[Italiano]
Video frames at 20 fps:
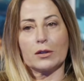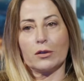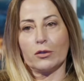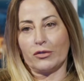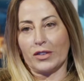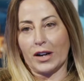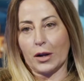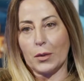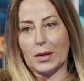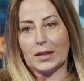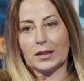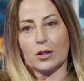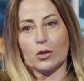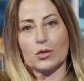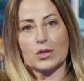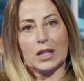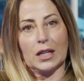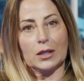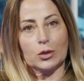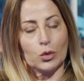
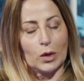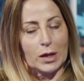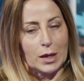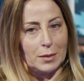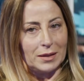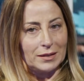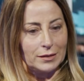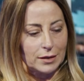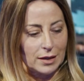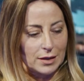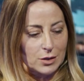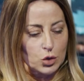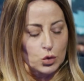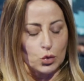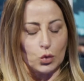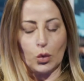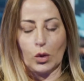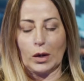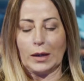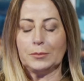frequentano saltuariamente la
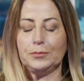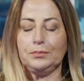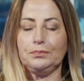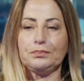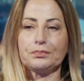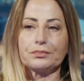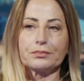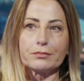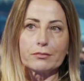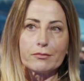scuola.